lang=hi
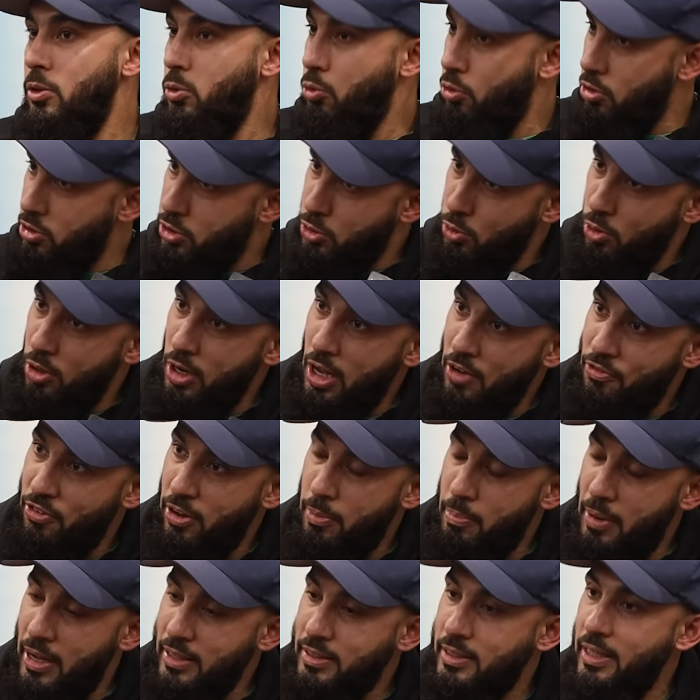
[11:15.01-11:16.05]
तो रसोल्ला
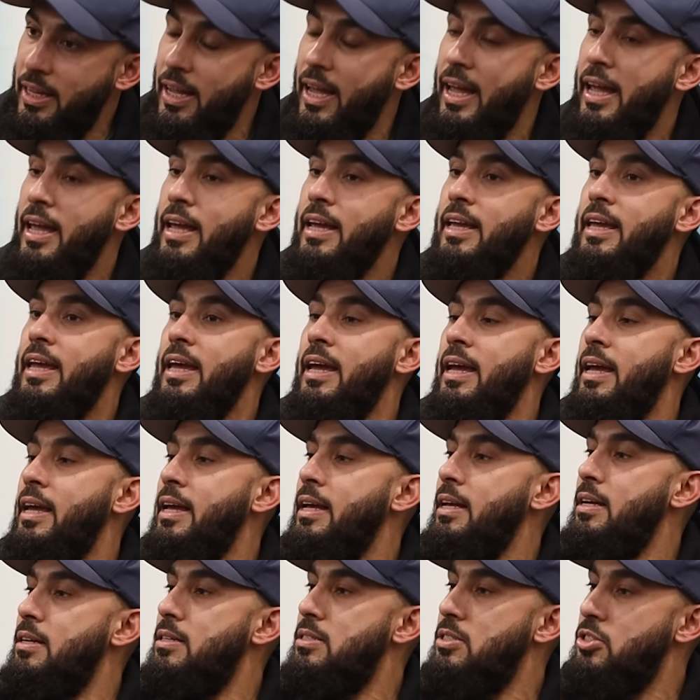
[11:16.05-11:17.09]
फरमाते हैं
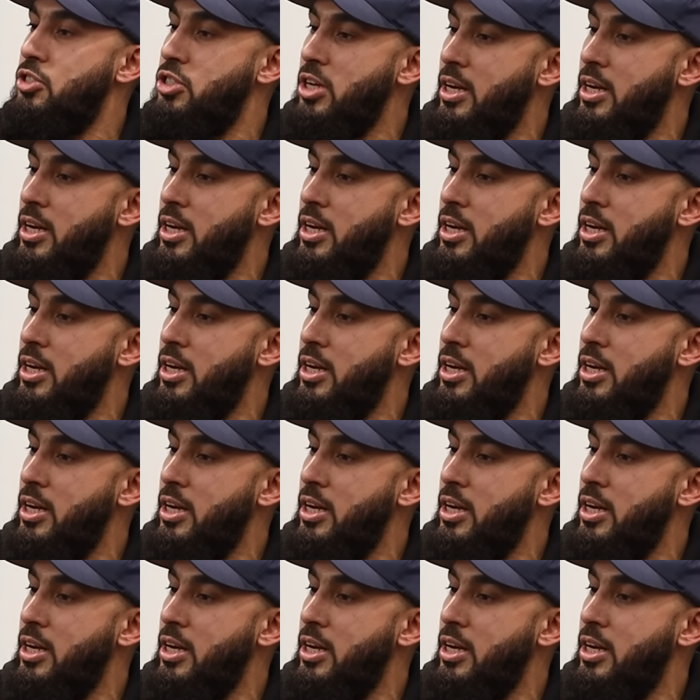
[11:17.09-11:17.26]
कि